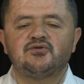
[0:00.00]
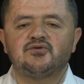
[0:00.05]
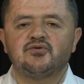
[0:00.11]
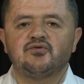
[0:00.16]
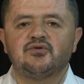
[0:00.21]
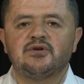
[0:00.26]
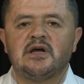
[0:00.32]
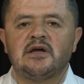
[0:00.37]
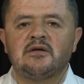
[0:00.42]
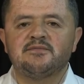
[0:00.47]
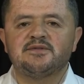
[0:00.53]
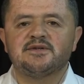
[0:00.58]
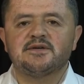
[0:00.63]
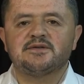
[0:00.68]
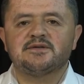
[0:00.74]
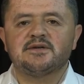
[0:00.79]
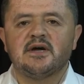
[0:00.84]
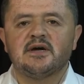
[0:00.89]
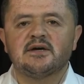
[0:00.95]
Çünkü hemze
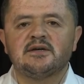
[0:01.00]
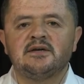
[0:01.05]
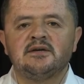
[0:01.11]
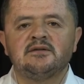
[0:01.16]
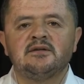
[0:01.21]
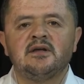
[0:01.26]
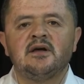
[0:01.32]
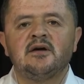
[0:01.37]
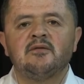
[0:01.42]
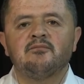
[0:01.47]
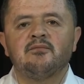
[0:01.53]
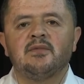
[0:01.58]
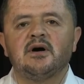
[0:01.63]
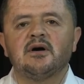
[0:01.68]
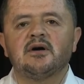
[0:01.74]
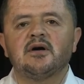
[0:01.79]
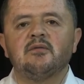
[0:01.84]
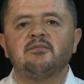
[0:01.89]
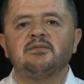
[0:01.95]
sakin,
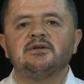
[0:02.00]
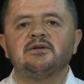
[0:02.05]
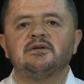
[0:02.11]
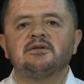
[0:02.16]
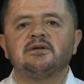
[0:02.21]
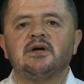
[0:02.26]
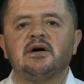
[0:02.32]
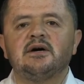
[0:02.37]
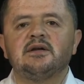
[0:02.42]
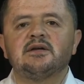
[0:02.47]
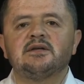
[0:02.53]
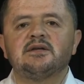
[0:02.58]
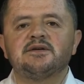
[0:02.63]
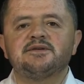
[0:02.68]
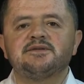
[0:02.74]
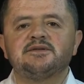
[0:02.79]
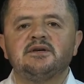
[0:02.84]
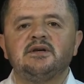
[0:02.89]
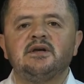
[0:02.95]
makabrinin
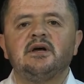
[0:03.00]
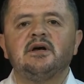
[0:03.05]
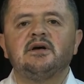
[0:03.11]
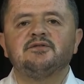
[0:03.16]
harekesi